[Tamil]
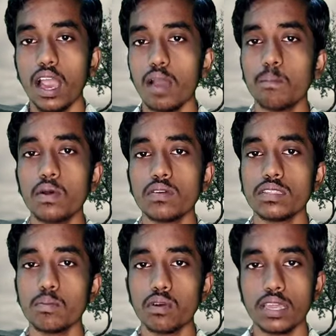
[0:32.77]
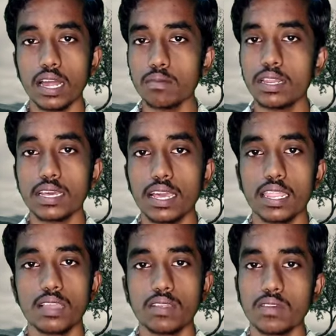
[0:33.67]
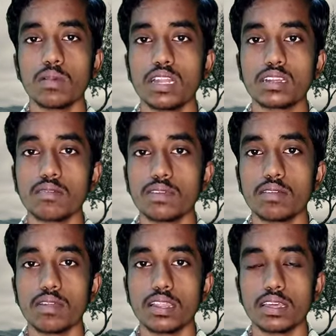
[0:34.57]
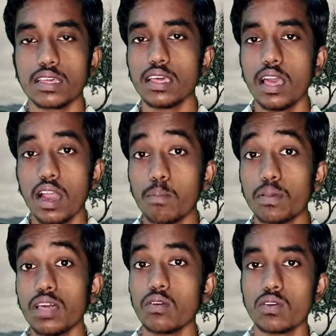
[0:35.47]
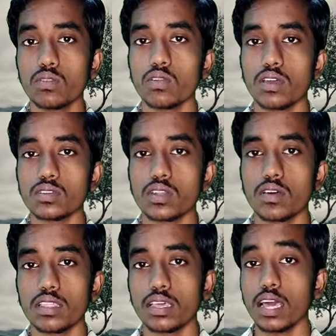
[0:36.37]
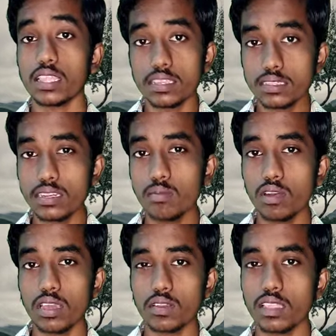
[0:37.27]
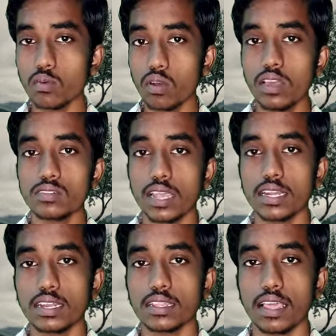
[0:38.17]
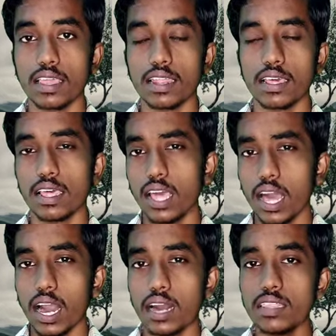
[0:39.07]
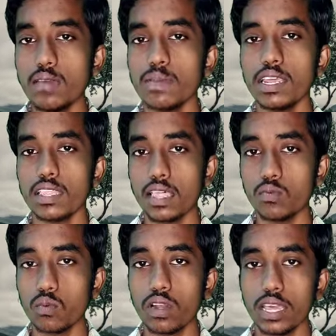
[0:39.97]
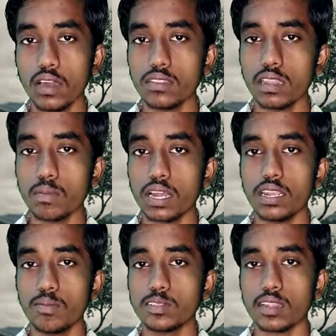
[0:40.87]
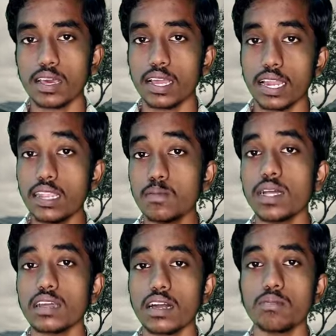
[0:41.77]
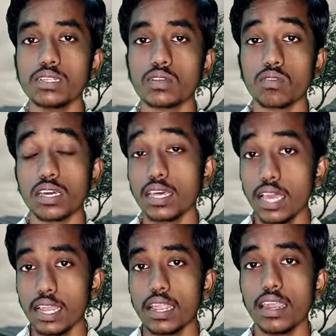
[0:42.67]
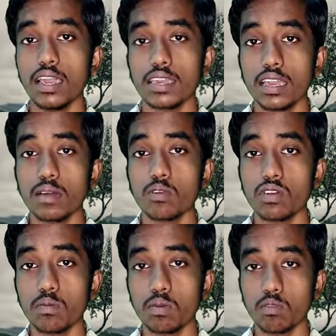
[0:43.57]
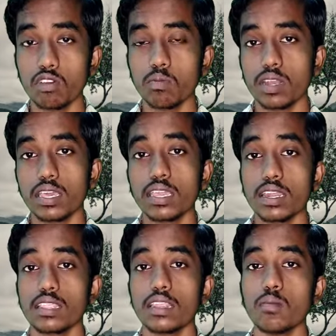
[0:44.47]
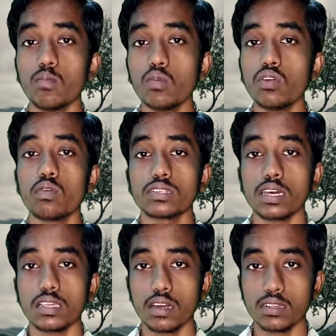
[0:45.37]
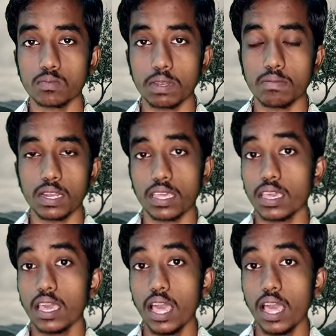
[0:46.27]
அப்போ வந்து போய் ஹார்ட் பீட்டை கேட்குறதுக்கு வந்து ரொம்ப அன்கம்ஃபர்டபுளாக இருக்குது அப்போ தான் அவருக்கு வந்து ஒரு யோசனை வருது அந்த சின்ன பிள்ளைங்க வந்து அந்த உருளையை வச்சு அதே இருந்தாங்களே மாதிரி ஏதாவது உருளையாக வந்து நம்ம கண்டுபிடிச்சோன்னா கண்டிப்பாக அந்த பீட் சவுண்டை நல்லா கேட்க முடியும் அப்படின்னு முடிவு பண்ணி கிட்டத்தட்ட மூணு வருஷம் அதுக்காக ஸ்பெண்ட் பண்ணி